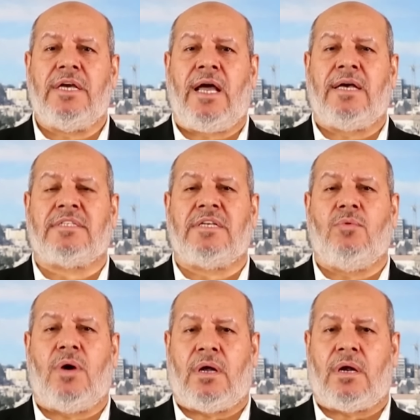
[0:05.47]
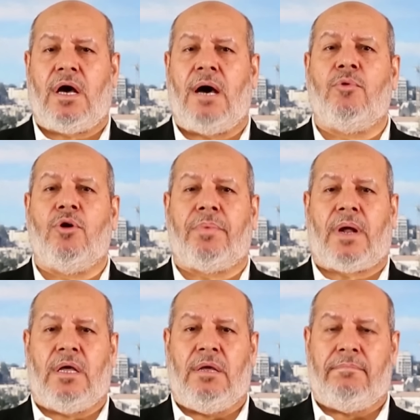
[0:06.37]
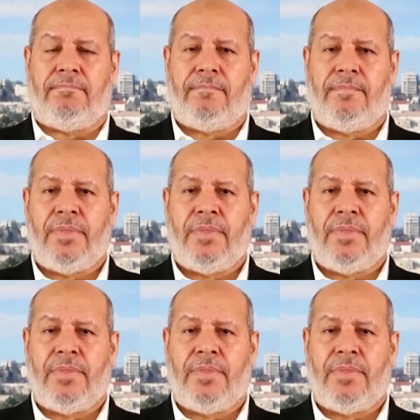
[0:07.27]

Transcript: يحيى السنوار أبو إبراهيم